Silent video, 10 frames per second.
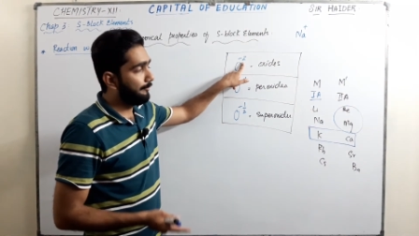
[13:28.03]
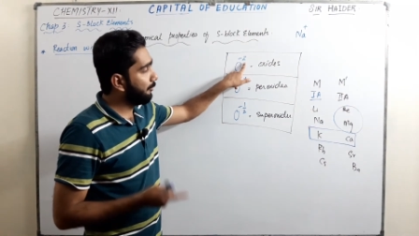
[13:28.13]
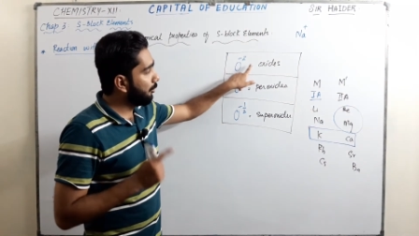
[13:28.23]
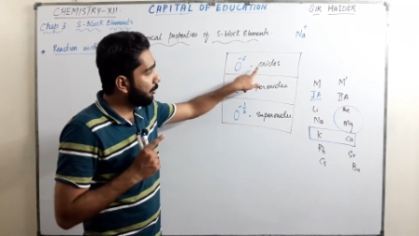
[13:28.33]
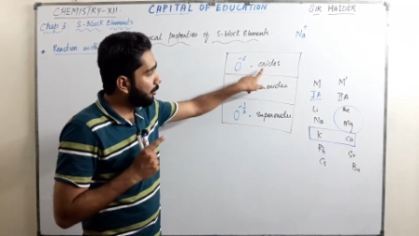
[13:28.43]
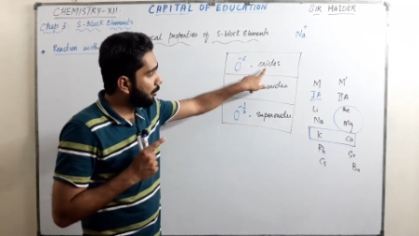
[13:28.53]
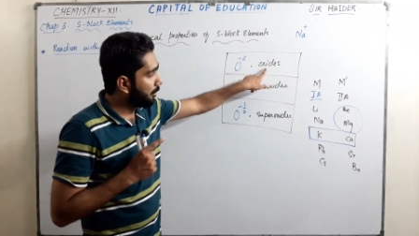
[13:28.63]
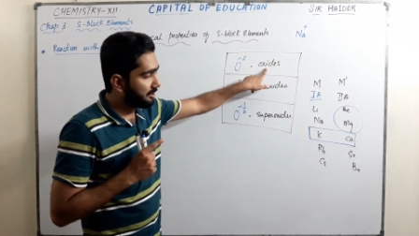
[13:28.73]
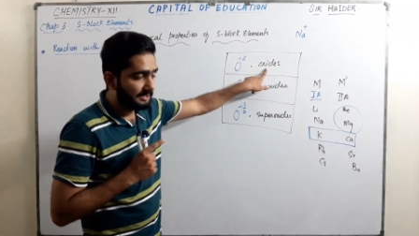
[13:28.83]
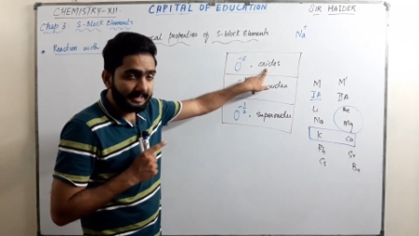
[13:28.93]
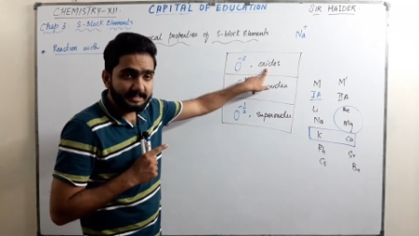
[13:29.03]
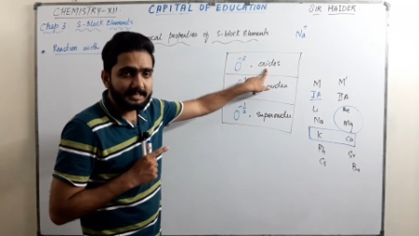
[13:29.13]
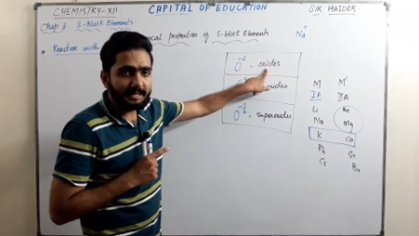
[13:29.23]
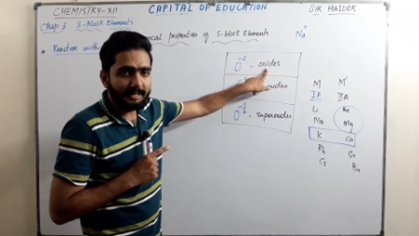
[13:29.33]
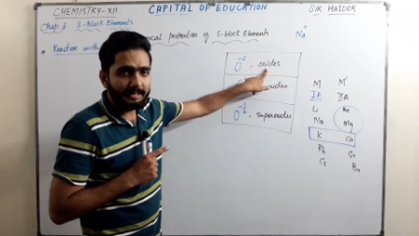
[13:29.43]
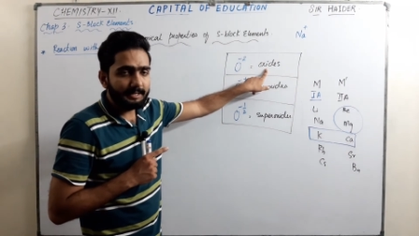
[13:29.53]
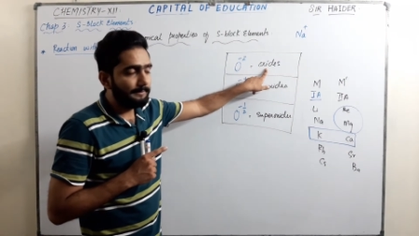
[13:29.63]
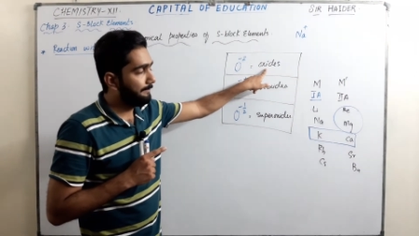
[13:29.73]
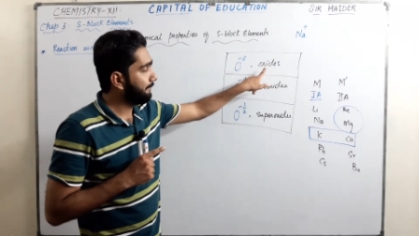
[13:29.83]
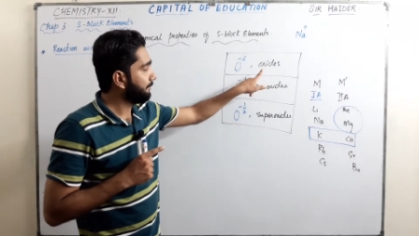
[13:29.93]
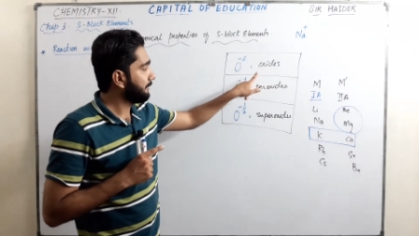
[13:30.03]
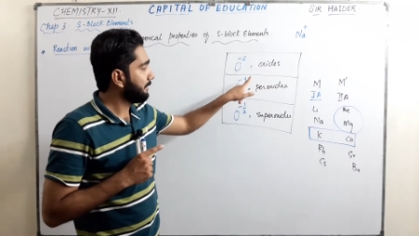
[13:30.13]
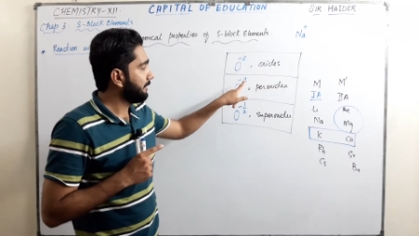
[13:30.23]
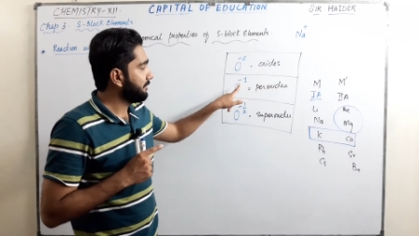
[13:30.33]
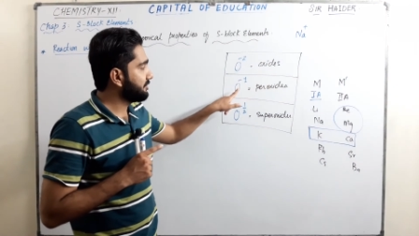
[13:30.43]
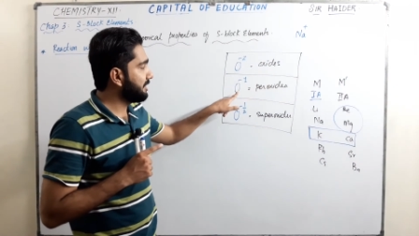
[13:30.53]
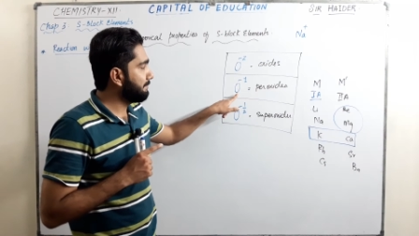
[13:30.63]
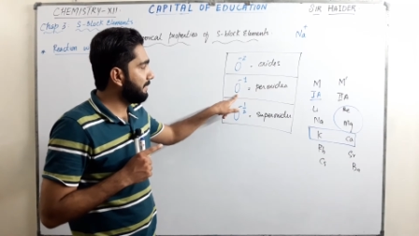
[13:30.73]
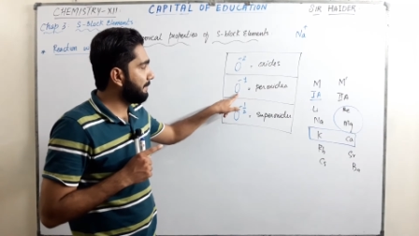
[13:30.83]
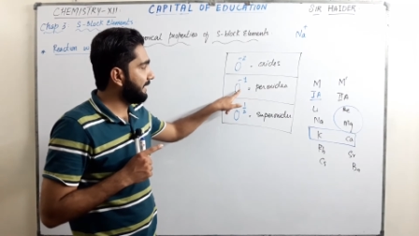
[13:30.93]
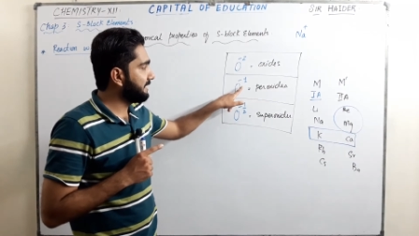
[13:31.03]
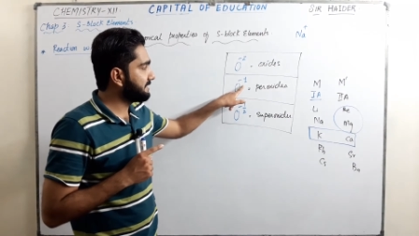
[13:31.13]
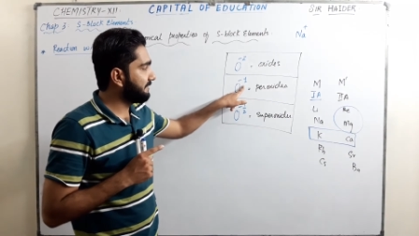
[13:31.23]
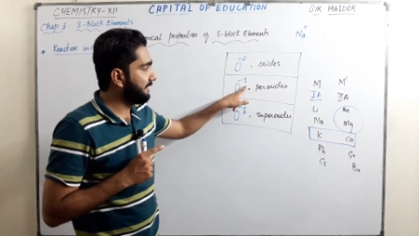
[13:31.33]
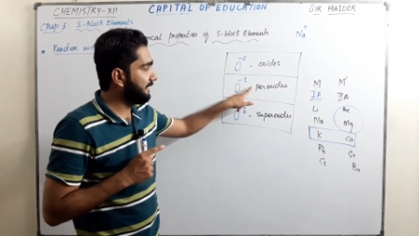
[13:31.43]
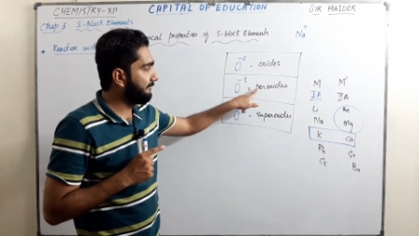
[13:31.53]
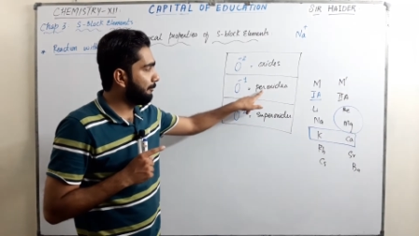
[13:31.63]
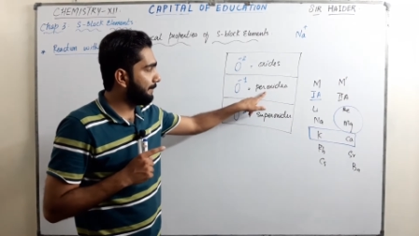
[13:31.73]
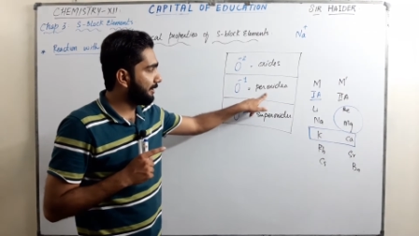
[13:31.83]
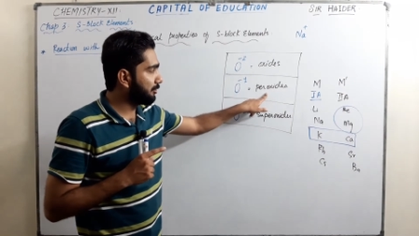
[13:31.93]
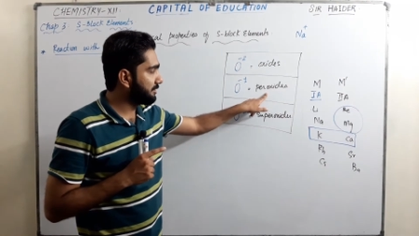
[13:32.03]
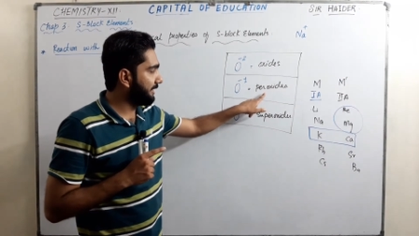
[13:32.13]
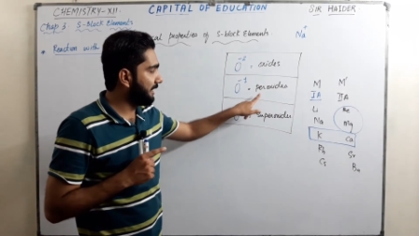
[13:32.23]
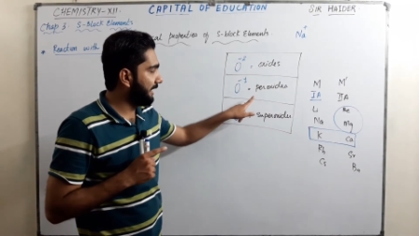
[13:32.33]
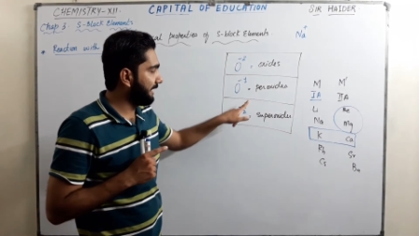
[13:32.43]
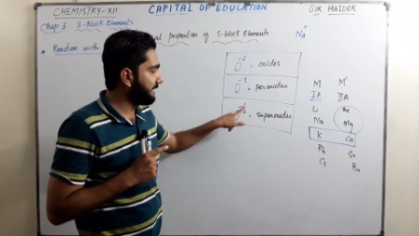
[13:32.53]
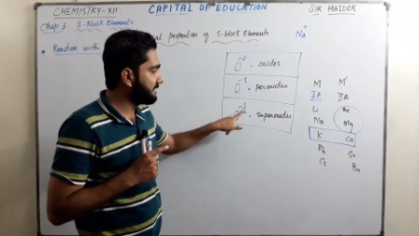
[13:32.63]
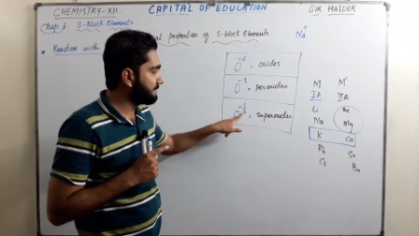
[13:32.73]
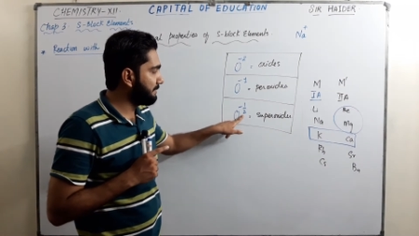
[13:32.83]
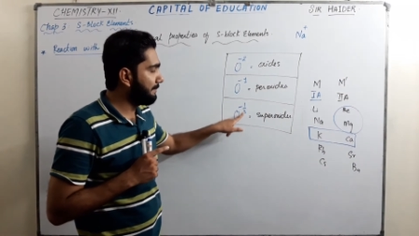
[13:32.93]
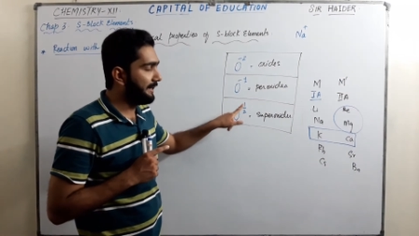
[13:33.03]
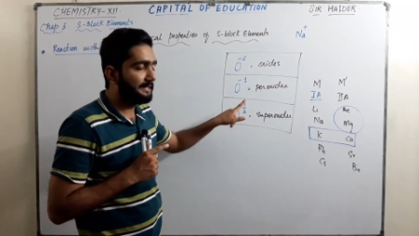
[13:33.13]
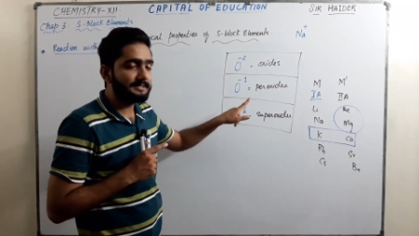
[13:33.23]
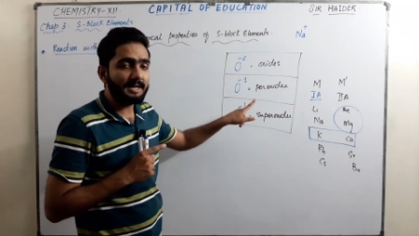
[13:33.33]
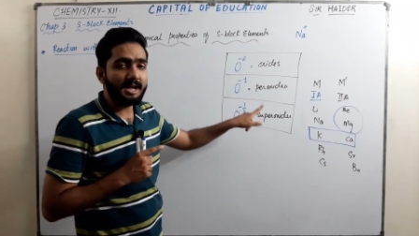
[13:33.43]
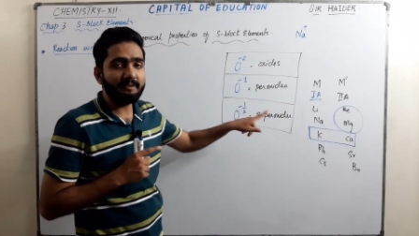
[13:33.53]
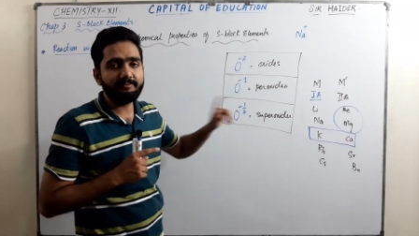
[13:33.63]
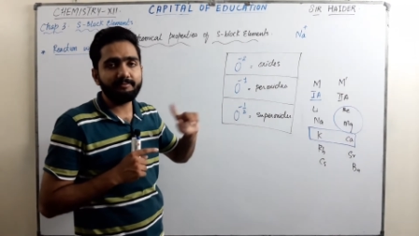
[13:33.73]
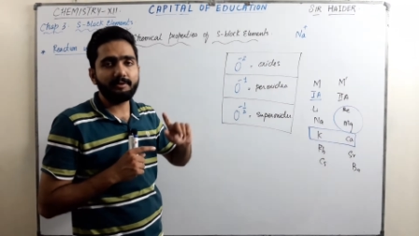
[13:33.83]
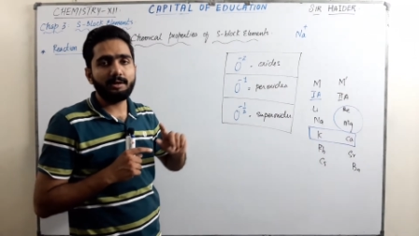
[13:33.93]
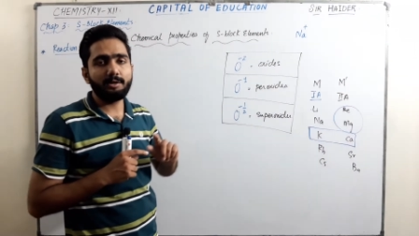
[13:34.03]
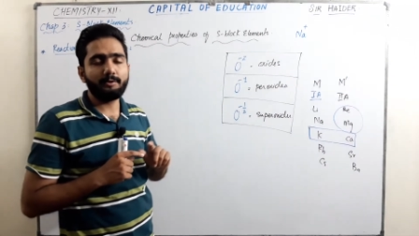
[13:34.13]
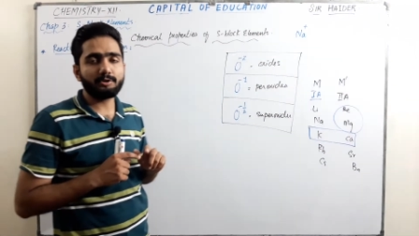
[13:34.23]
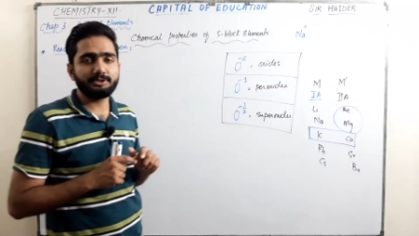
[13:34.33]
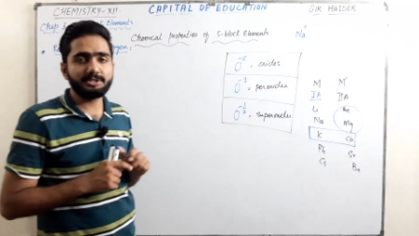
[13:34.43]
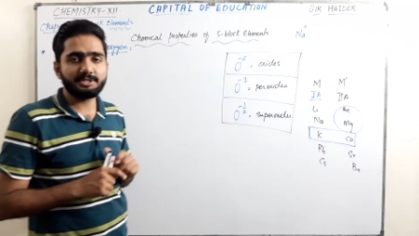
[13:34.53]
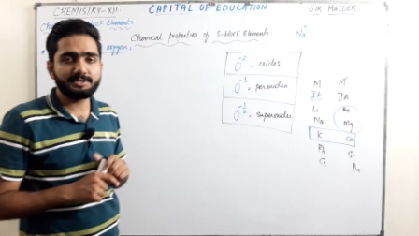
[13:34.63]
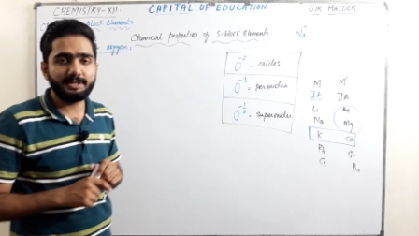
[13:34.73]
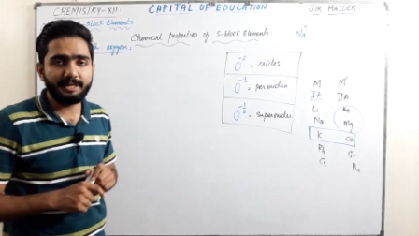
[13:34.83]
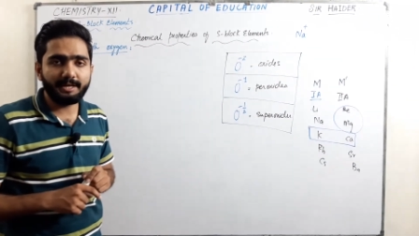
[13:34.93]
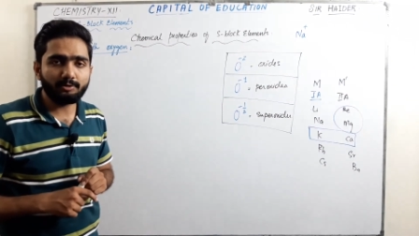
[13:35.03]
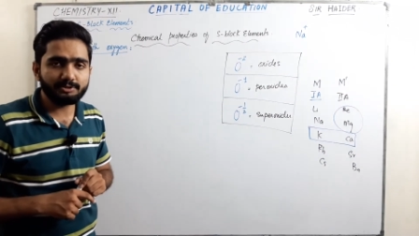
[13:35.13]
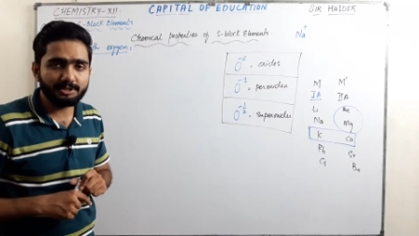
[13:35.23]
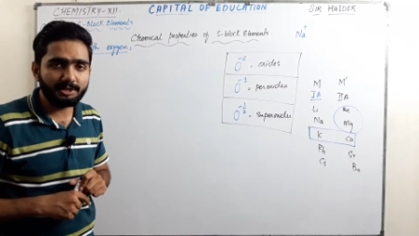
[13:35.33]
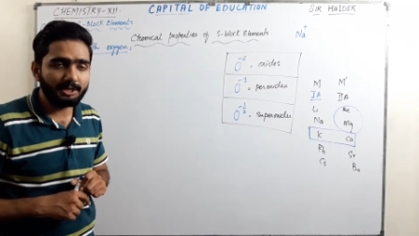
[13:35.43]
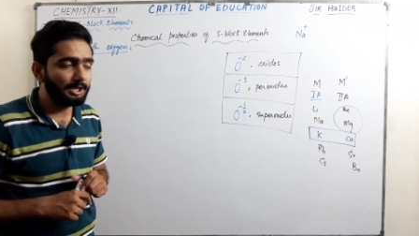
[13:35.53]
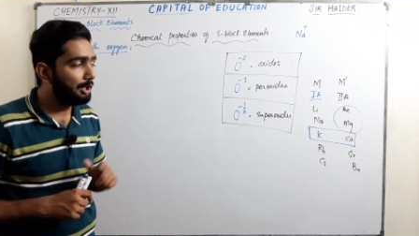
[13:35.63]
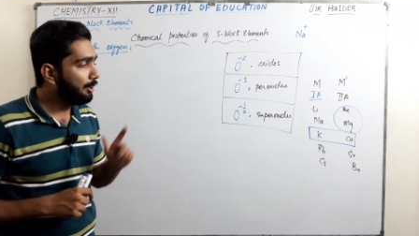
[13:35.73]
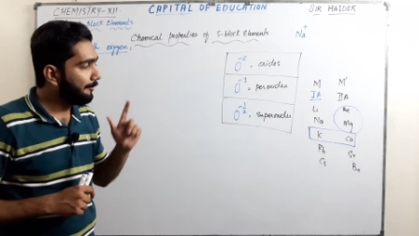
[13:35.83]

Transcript: वो ऑक्साइड्स कहलाएंगे जिनमें माइनस वन है वो पर ऑक्साइड कहलाएंगे जिसमें माइनस हाफ ऑक्सीडेशन स्टेट है ऑक्सीजन की